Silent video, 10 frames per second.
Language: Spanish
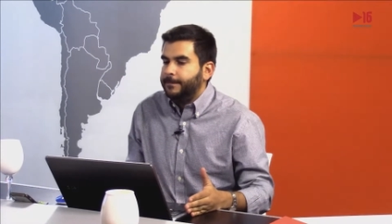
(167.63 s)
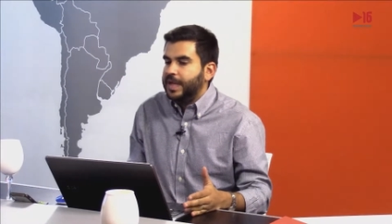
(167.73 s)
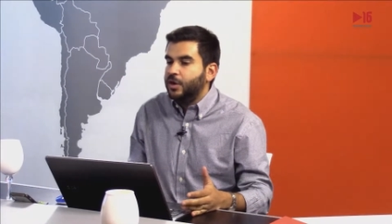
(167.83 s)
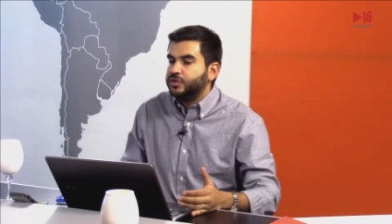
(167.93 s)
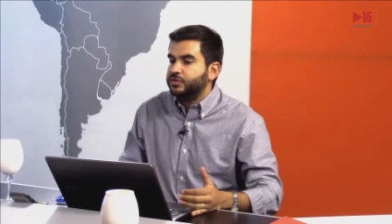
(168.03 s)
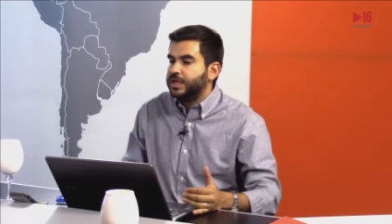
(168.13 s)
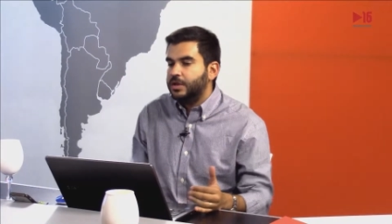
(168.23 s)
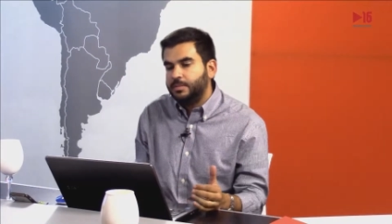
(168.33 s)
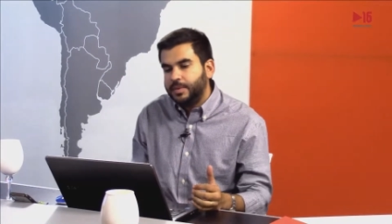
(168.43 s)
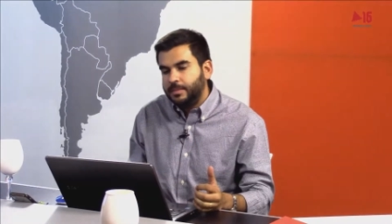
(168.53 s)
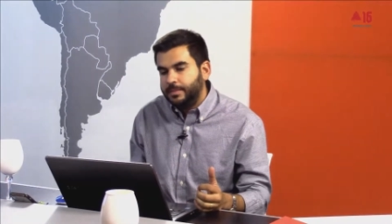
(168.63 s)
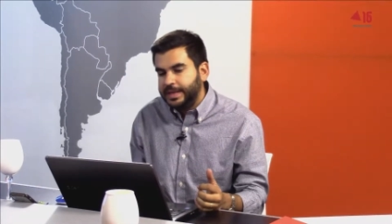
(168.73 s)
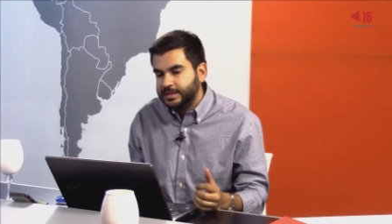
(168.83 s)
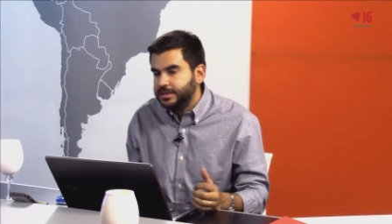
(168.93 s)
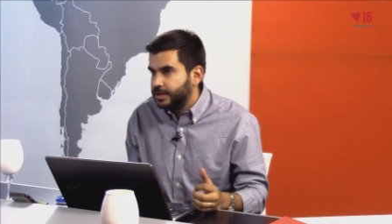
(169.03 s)
pero el resultado
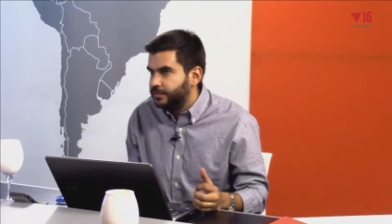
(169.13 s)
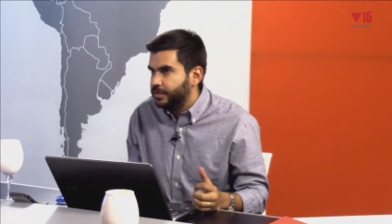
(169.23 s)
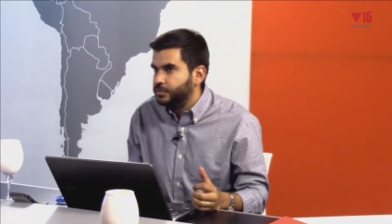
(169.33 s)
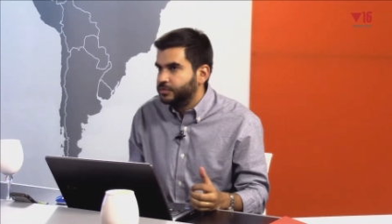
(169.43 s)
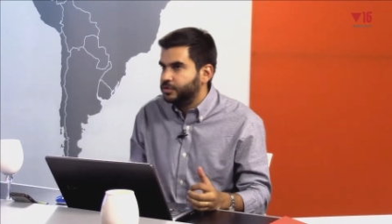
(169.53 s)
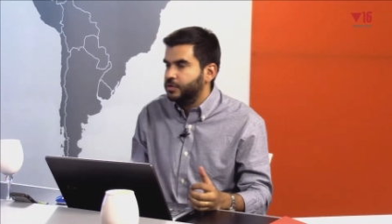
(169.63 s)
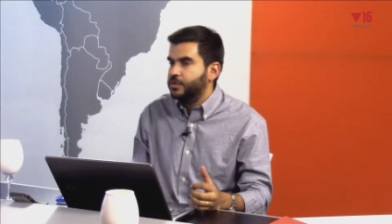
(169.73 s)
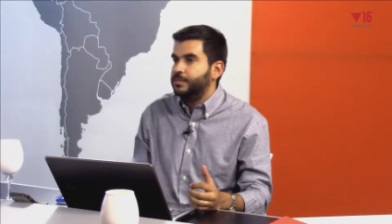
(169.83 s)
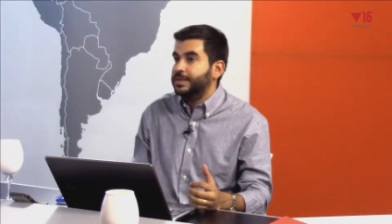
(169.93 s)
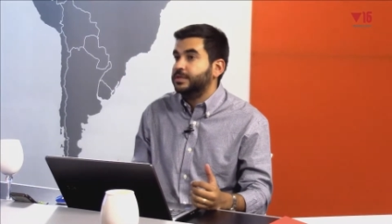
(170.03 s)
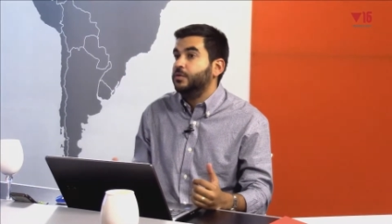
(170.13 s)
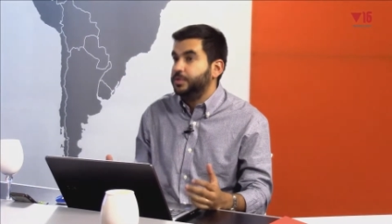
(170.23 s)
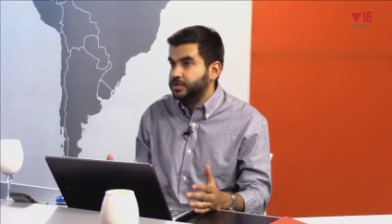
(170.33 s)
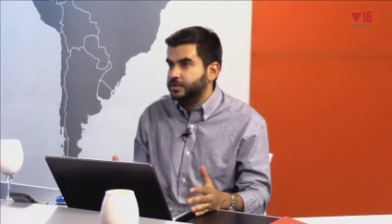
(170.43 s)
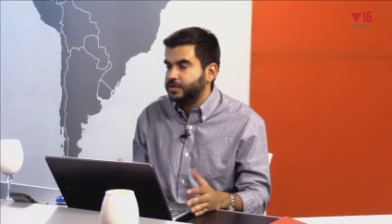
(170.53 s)
parece ser que fue mucho más
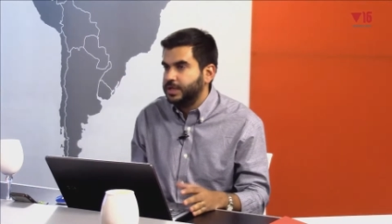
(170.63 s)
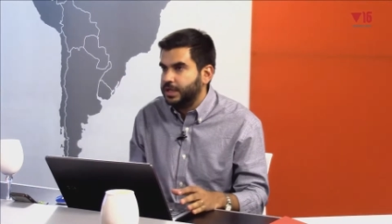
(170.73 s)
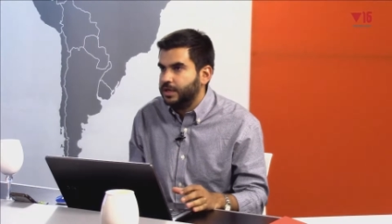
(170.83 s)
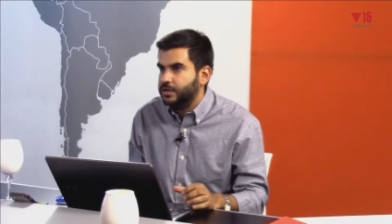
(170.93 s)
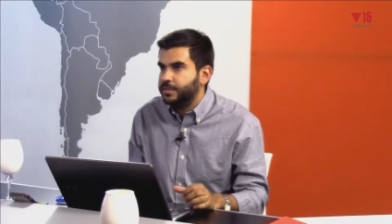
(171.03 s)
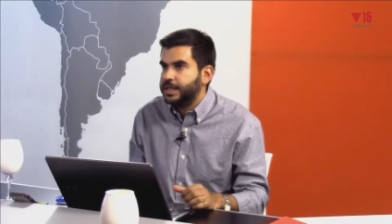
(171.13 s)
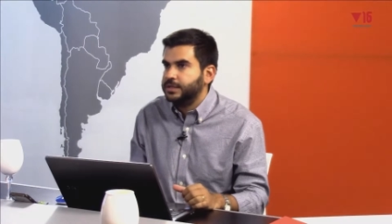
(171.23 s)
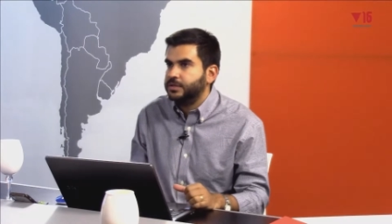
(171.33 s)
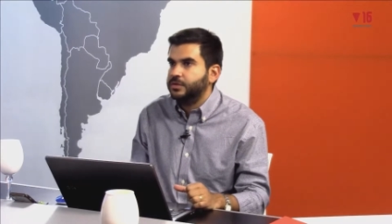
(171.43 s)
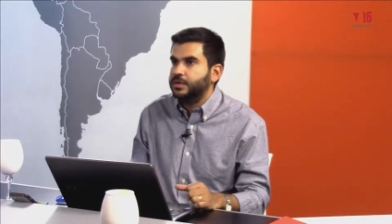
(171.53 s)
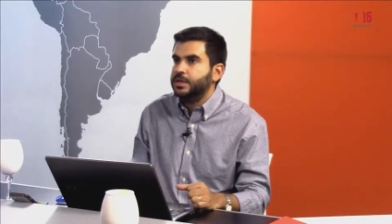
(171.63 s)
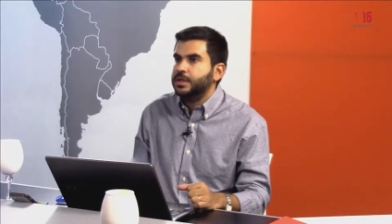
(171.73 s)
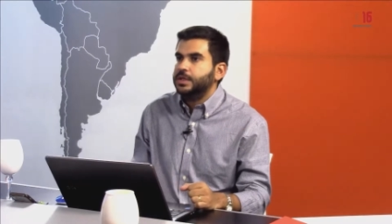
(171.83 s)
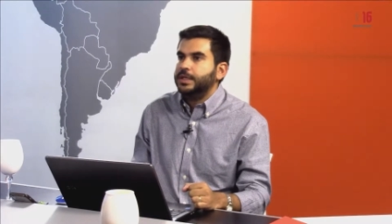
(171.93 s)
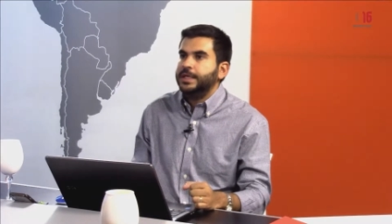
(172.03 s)
auspicioso, si se quiere, ¿no? Para el
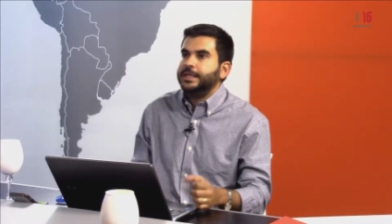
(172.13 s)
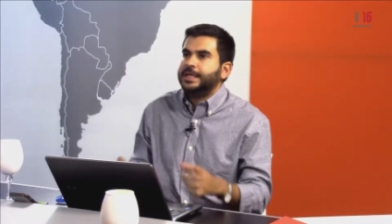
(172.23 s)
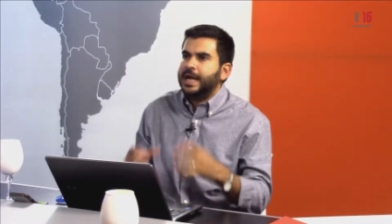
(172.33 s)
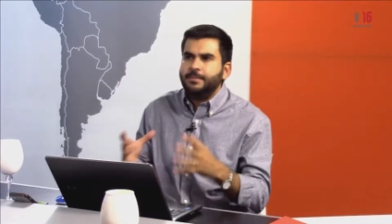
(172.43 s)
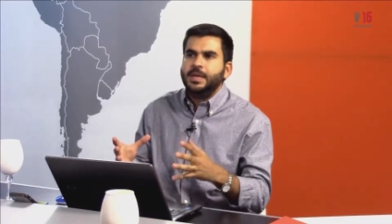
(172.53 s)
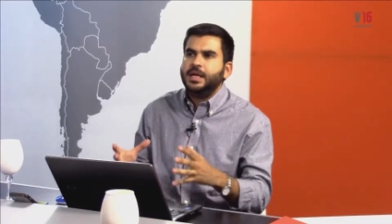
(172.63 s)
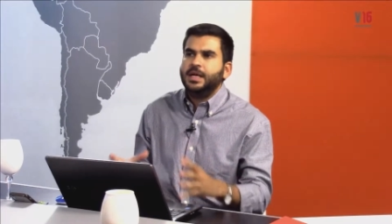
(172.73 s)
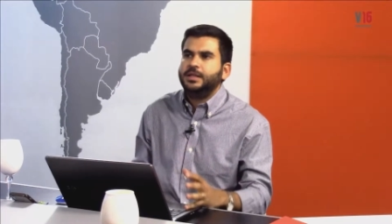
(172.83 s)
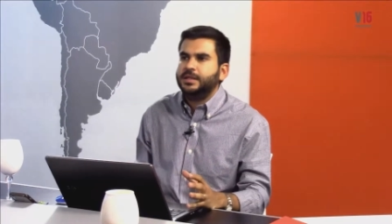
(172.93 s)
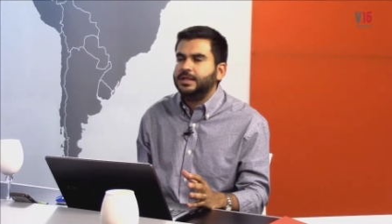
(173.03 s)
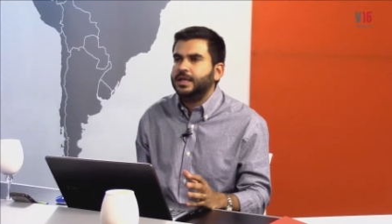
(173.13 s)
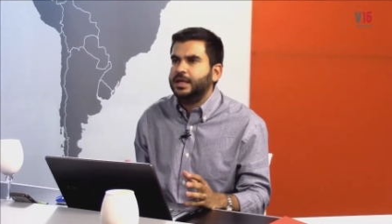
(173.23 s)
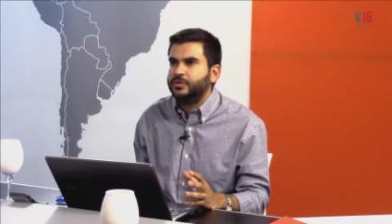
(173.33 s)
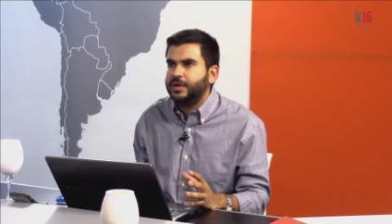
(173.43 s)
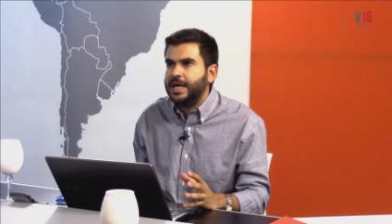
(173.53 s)
sector. Eh, ¿Cambian las estrategias
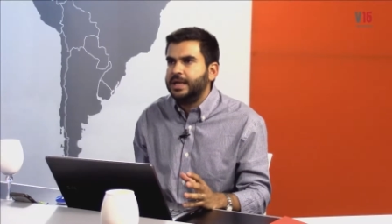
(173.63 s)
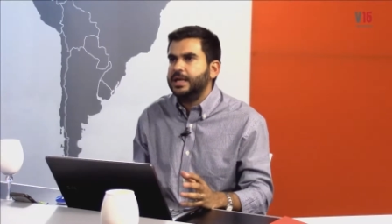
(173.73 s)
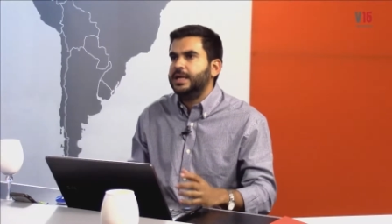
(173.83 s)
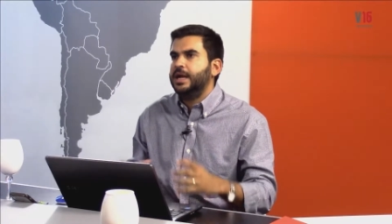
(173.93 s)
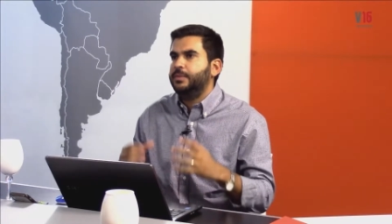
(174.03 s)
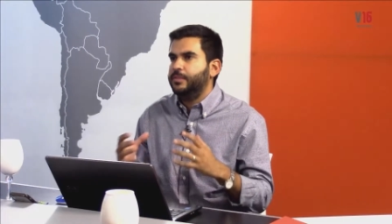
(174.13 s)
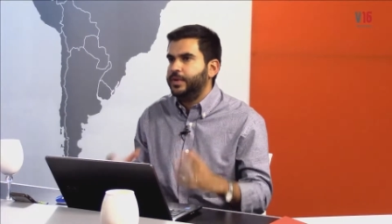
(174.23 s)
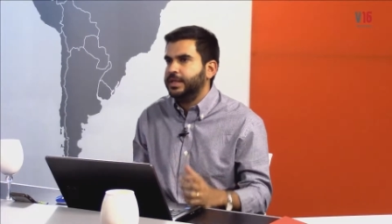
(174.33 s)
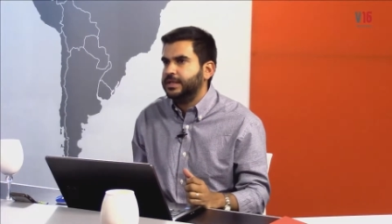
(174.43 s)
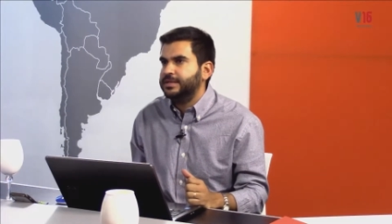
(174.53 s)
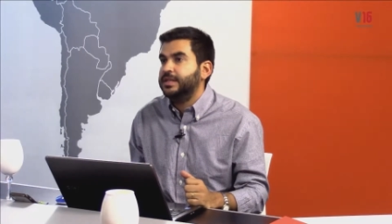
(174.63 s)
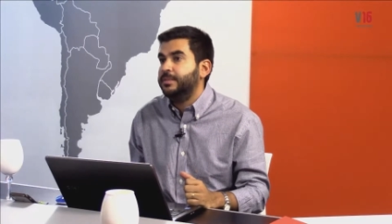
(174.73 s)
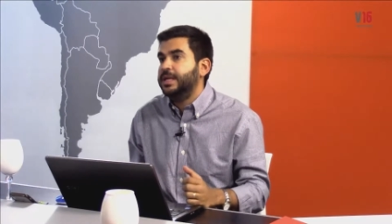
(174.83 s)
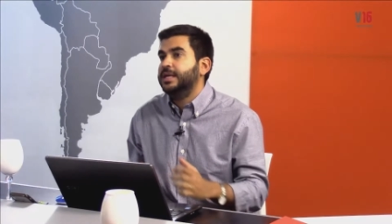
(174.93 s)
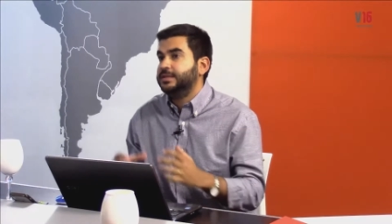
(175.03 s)
electorales, las propuestas y
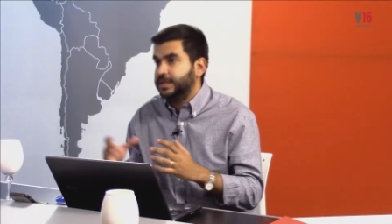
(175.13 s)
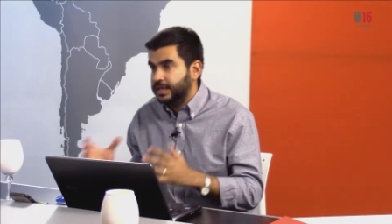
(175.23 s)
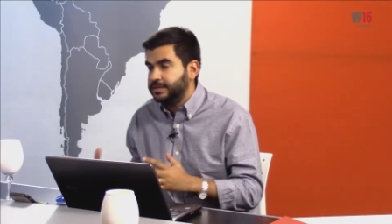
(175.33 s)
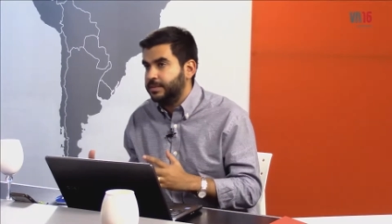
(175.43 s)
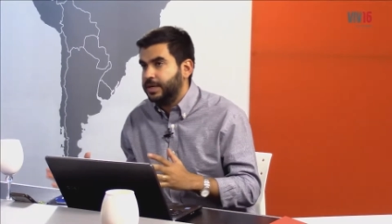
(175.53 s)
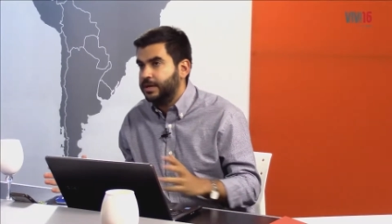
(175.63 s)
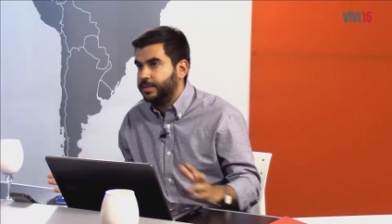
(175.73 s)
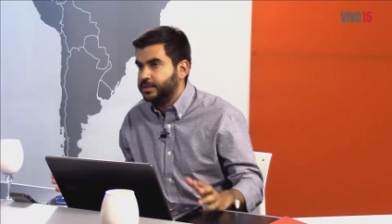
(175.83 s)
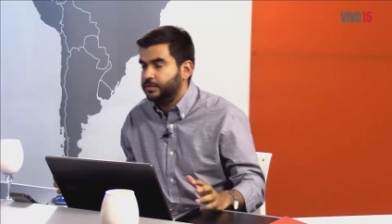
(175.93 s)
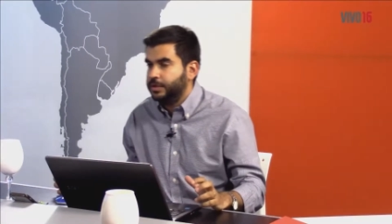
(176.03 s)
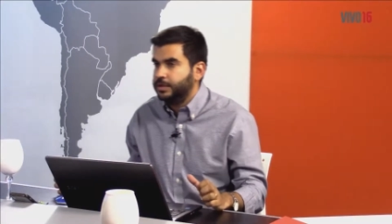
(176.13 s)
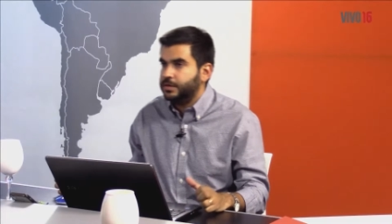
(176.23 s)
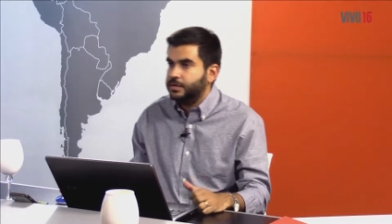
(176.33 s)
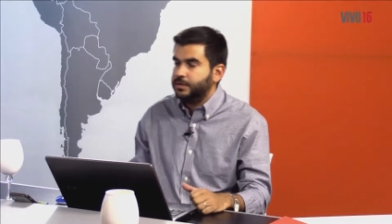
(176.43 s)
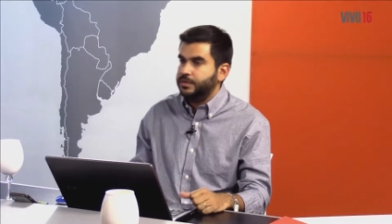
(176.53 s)
también las exigencias para el espacio político?